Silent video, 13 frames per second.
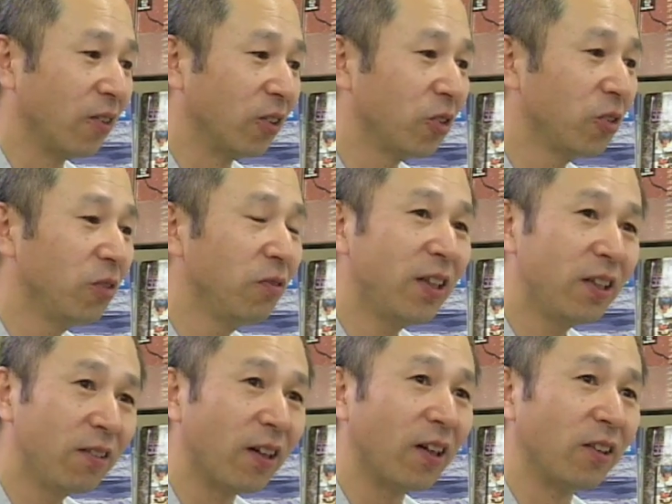そういう
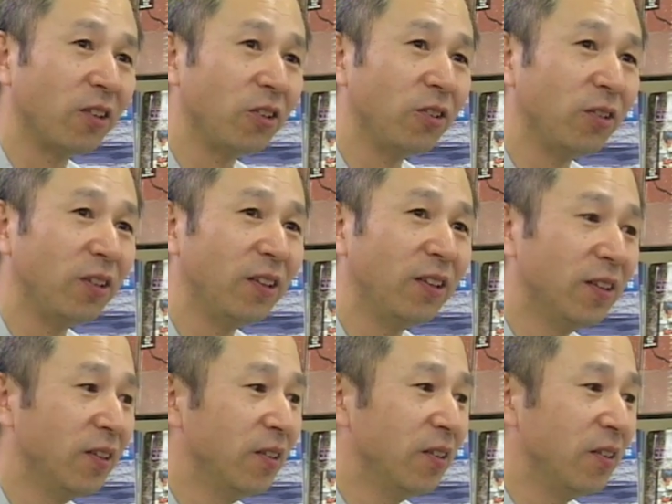面ではあの非常に、
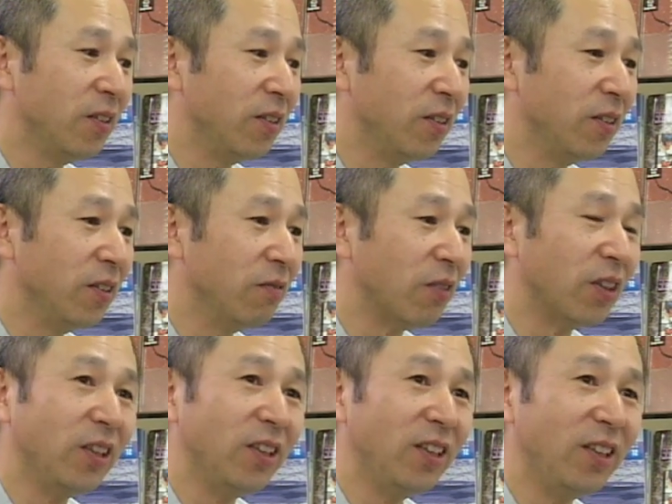ま
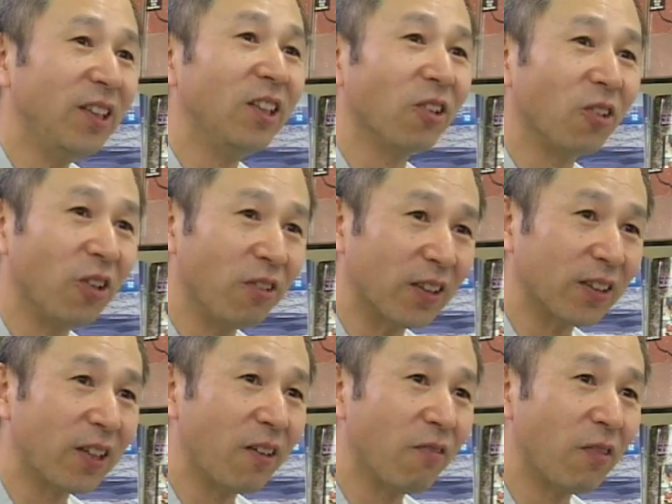あ、いいところ言いま
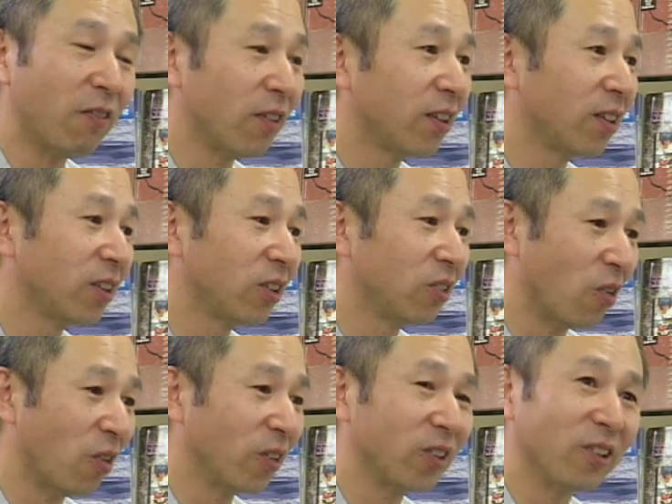すかね、まあ、私
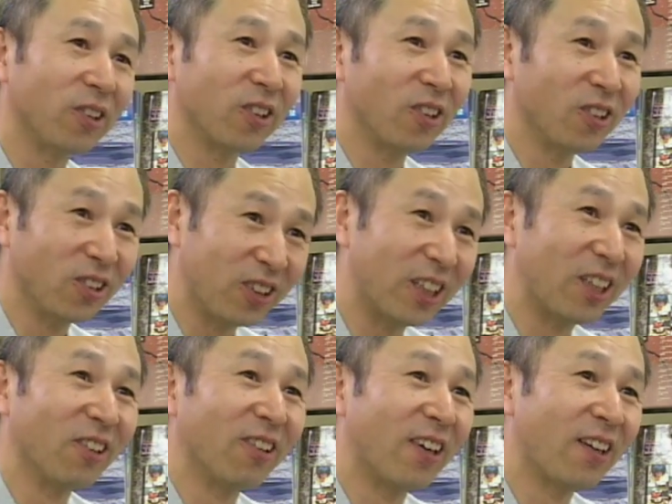とちょっと共通し
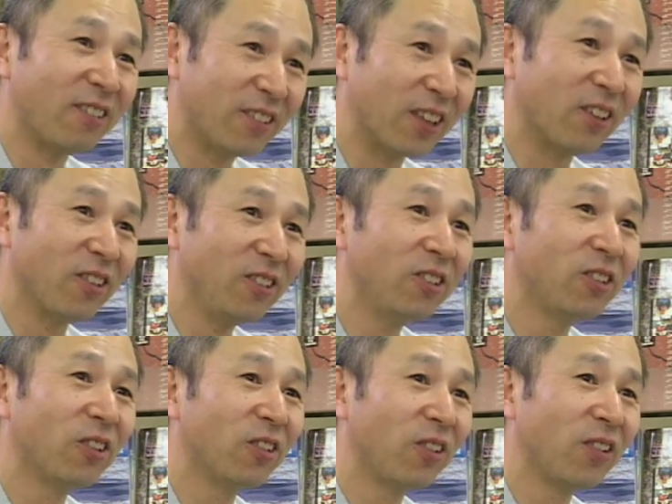てるところがあるなとい
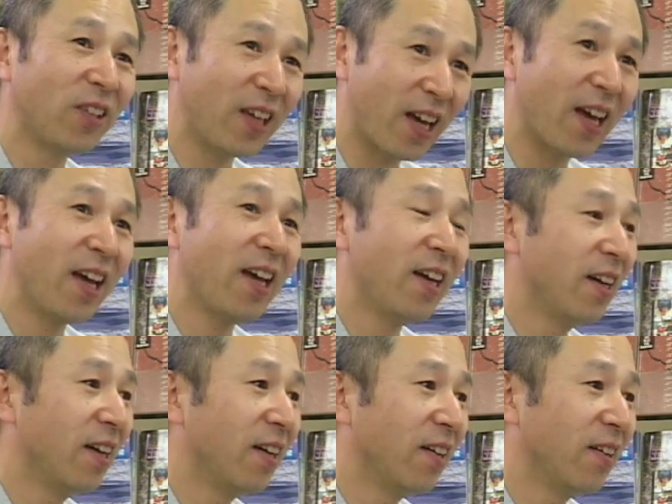うところで、
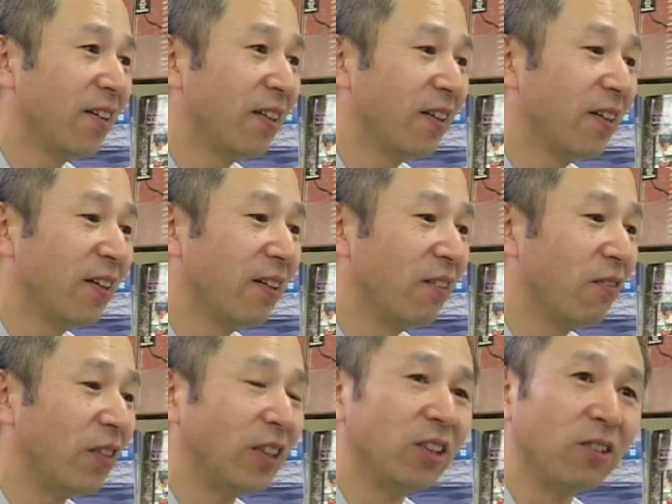
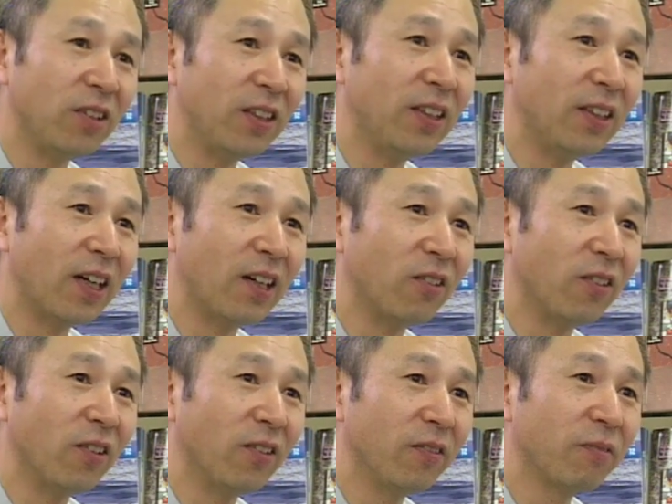まあ、一緒にあの、
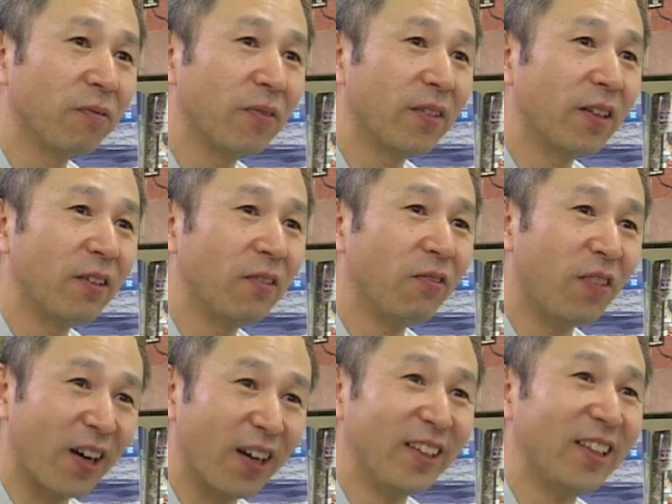
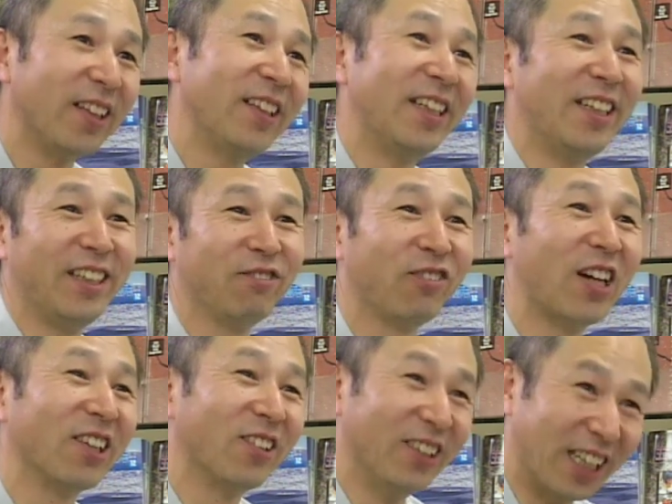まあ、引っ
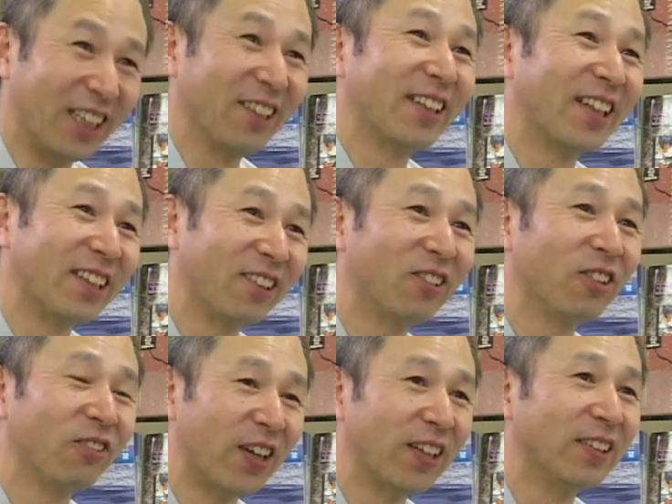張り込んだという
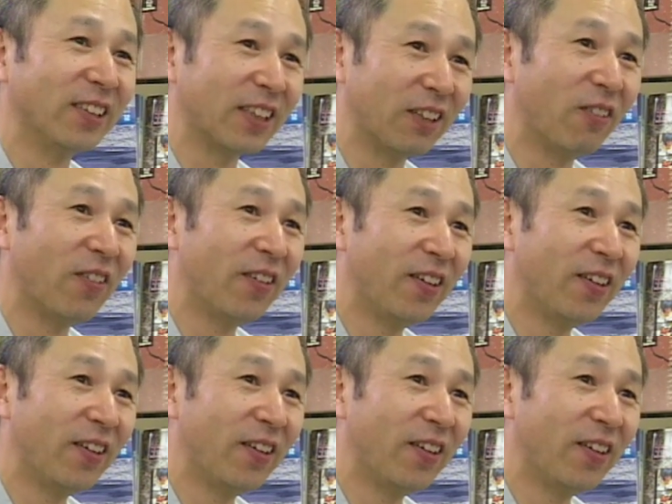こともあるんですけど。